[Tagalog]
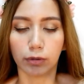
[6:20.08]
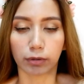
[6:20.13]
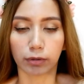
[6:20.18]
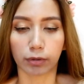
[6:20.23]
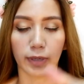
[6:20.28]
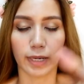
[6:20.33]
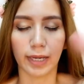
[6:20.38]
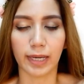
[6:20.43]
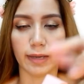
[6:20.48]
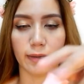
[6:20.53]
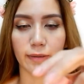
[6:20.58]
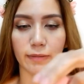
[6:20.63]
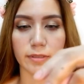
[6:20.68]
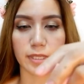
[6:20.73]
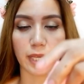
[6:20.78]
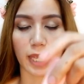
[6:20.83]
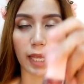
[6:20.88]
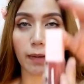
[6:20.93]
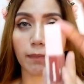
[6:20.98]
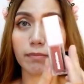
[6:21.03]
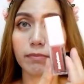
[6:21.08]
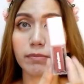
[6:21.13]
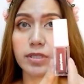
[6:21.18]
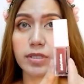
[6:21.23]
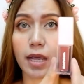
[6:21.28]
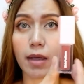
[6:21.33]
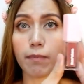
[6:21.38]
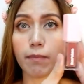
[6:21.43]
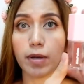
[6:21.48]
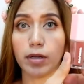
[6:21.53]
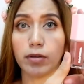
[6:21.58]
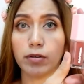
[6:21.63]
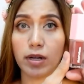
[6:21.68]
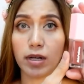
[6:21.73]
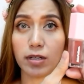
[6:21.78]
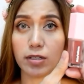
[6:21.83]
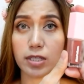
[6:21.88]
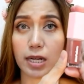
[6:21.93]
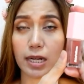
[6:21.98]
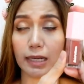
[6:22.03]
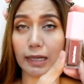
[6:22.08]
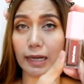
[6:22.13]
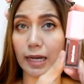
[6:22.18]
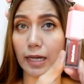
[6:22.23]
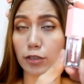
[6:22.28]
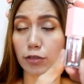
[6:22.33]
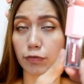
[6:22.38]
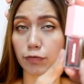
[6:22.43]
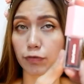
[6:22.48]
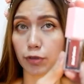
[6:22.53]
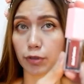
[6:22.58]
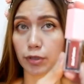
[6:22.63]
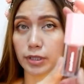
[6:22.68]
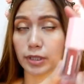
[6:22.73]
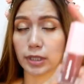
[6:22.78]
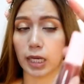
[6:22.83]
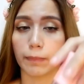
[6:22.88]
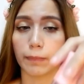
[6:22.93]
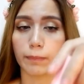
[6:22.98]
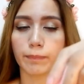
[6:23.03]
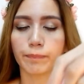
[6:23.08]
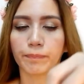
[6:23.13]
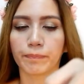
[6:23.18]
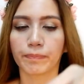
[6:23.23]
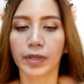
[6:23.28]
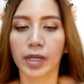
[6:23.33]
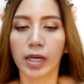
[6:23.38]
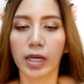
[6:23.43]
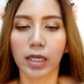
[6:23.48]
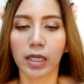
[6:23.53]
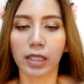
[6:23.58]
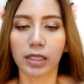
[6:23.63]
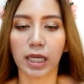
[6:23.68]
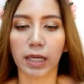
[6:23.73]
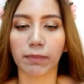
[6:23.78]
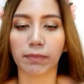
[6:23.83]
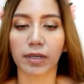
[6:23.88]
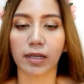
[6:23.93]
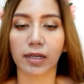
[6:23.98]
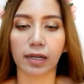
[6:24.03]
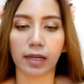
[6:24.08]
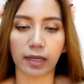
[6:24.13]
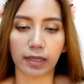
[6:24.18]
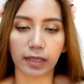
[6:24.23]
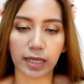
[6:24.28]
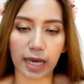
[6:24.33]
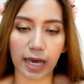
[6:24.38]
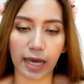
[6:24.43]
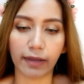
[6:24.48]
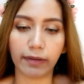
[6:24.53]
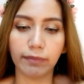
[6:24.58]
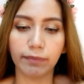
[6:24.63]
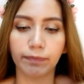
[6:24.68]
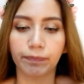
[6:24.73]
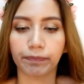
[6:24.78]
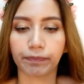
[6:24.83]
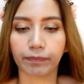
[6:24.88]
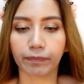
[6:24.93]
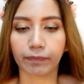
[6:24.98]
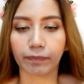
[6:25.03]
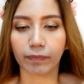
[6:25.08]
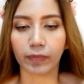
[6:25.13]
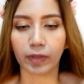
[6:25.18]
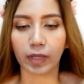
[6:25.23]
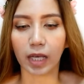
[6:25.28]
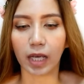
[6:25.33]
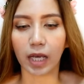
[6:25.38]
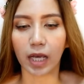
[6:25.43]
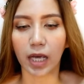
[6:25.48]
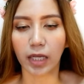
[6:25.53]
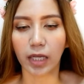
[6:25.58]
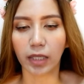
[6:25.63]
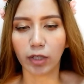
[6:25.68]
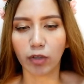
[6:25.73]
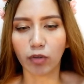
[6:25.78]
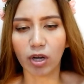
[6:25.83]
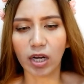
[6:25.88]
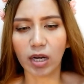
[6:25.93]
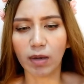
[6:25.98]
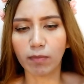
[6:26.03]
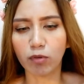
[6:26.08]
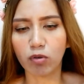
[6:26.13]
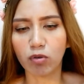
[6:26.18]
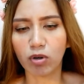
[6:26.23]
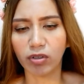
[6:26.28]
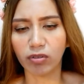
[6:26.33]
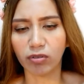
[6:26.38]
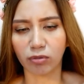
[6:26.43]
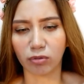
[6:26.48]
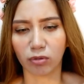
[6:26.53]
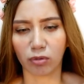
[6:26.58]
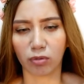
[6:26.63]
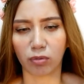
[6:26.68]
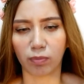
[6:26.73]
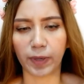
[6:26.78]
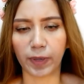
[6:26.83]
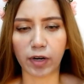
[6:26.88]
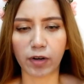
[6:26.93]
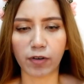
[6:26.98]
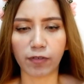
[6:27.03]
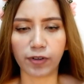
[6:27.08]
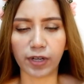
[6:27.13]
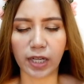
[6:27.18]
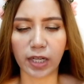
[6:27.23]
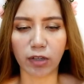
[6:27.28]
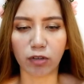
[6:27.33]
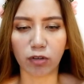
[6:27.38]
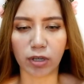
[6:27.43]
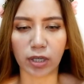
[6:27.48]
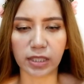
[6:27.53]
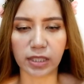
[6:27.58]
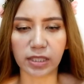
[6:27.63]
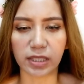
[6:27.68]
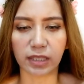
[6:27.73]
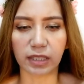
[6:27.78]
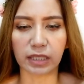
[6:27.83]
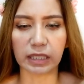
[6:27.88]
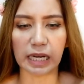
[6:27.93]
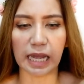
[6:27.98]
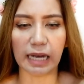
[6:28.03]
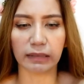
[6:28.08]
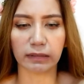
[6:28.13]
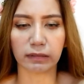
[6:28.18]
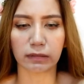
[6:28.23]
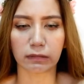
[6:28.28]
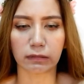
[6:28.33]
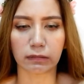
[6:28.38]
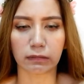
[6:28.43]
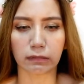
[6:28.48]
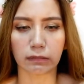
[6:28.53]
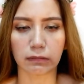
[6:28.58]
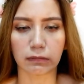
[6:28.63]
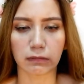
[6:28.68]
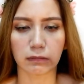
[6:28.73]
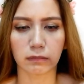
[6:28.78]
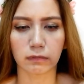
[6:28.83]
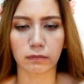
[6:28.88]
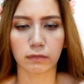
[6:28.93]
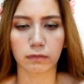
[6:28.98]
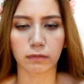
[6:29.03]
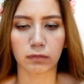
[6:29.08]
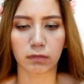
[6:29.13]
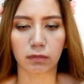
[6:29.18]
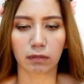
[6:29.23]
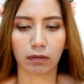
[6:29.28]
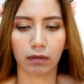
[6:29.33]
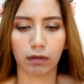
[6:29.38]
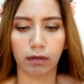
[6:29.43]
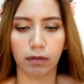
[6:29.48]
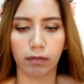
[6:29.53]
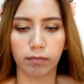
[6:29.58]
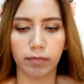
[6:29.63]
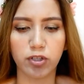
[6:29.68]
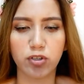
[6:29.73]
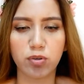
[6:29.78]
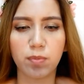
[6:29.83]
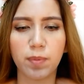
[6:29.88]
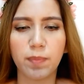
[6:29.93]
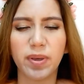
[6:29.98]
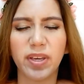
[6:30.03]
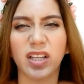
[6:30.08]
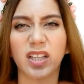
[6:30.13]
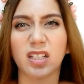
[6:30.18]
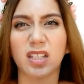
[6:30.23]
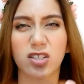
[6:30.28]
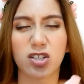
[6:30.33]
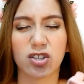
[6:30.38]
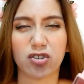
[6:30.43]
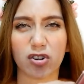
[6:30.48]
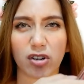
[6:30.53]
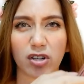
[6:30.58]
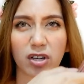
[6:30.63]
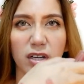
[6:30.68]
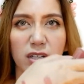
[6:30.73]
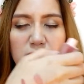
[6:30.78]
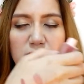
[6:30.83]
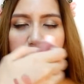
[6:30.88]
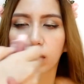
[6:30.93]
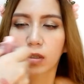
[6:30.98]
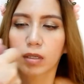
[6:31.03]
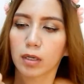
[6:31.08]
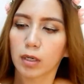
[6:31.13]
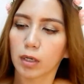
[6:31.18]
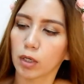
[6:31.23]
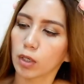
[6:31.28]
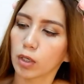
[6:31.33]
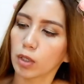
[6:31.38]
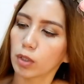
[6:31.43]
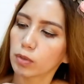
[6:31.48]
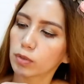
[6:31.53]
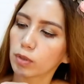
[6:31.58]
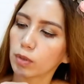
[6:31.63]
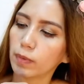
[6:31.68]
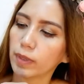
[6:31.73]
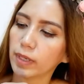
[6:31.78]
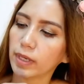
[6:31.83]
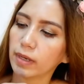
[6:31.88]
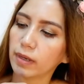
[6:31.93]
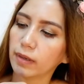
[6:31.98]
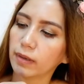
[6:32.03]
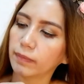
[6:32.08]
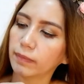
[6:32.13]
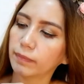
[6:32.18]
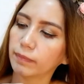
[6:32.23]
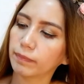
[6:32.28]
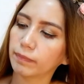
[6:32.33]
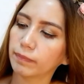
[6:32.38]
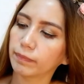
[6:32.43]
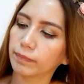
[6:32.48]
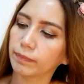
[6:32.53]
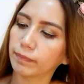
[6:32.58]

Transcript: So, ayan. Same, same ano lang sila, guys. Of course, same Same na lalagyan. Hindi ko alam kung ano to. Pero feeling ko, it's a glass. Medyo mabigat kasi siya, guys. So, ayan.